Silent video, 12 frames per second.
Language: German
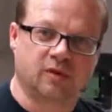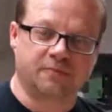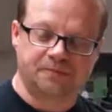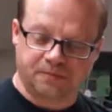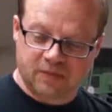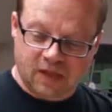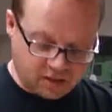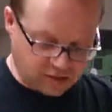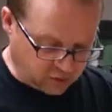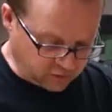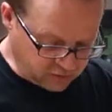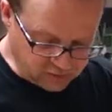man.
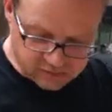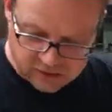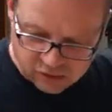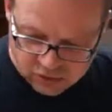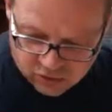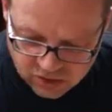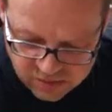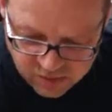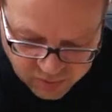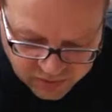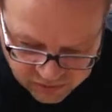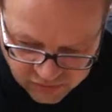Aber auch da gibt es
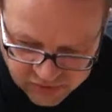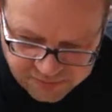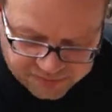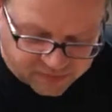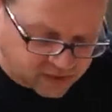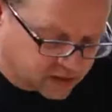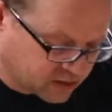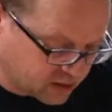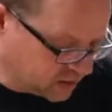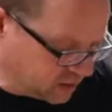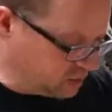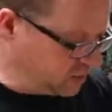Abhilfe.
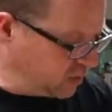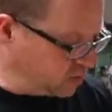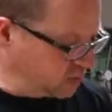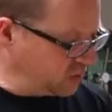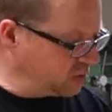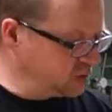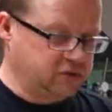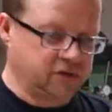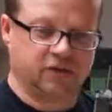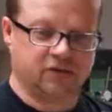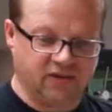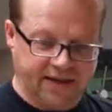Wir haben da
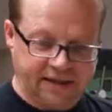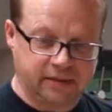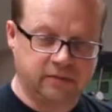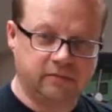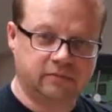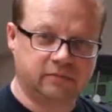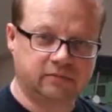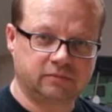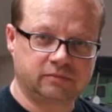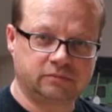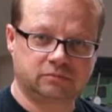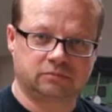Pfeilen.
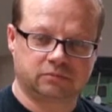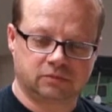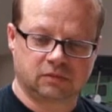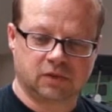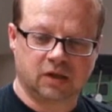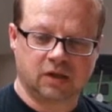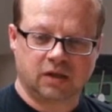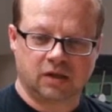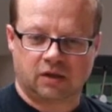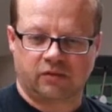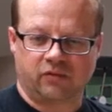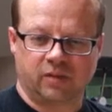
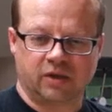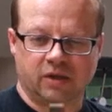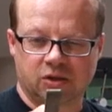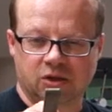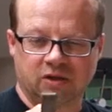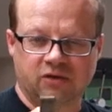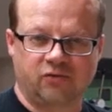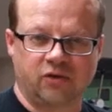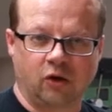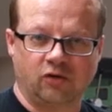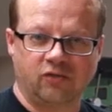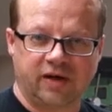Wenn man genau schaut,
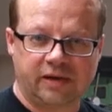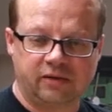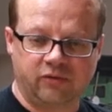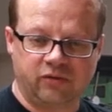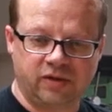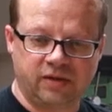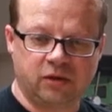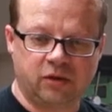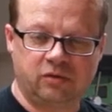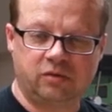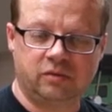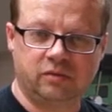Flachpfeilen verwende ich
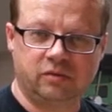da.